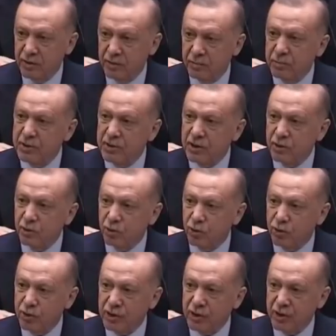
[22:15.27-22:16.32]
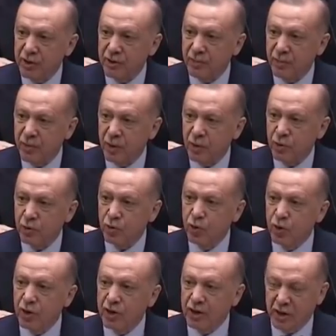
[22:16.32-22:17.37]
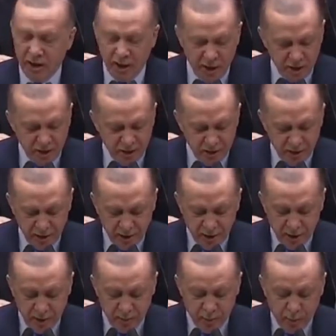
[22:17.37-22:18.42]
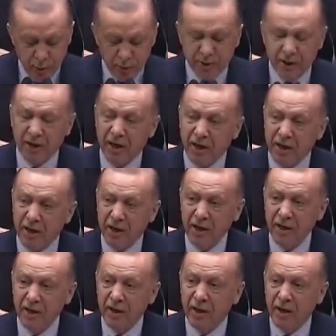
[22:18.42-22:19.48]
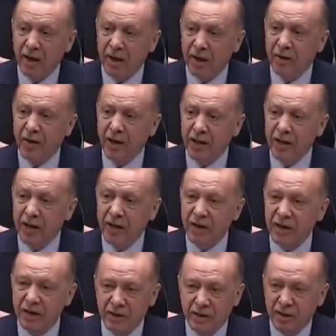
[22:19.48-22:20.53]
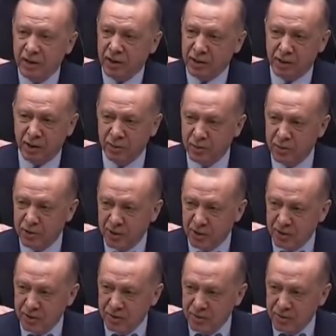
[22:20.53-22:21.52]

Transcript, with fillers: Biz de diyoruz ki Türkiye bu treni evvelallah kaçırmayacak.